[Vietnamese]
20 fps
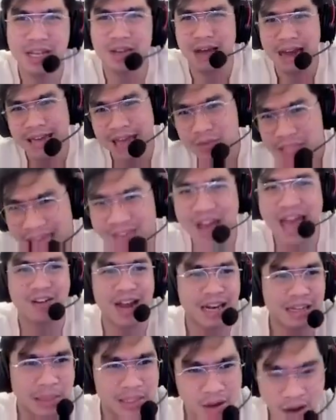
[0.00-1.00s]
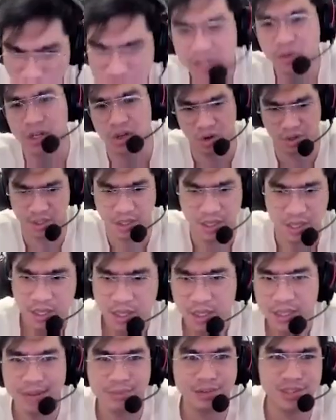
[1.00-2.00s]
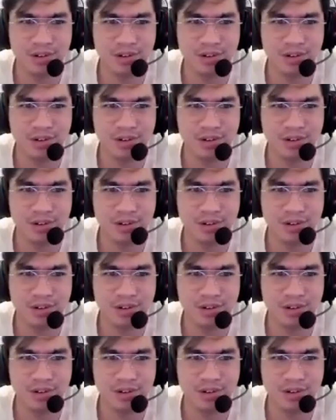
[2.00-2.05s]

à cà phê về mẹ sướng không chịu được rồi kia sao chịu